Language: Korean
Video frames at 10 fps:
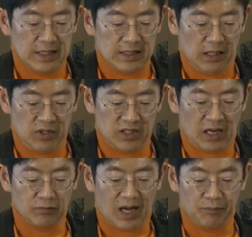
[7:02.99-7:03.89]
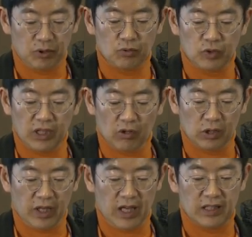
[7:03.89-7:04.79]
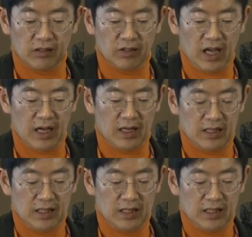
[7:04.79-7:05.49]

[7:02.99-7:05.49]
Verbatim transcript: 그다음에 이제 아, 그럼 앞으로 우리가 어떻게 해야 될 거냐?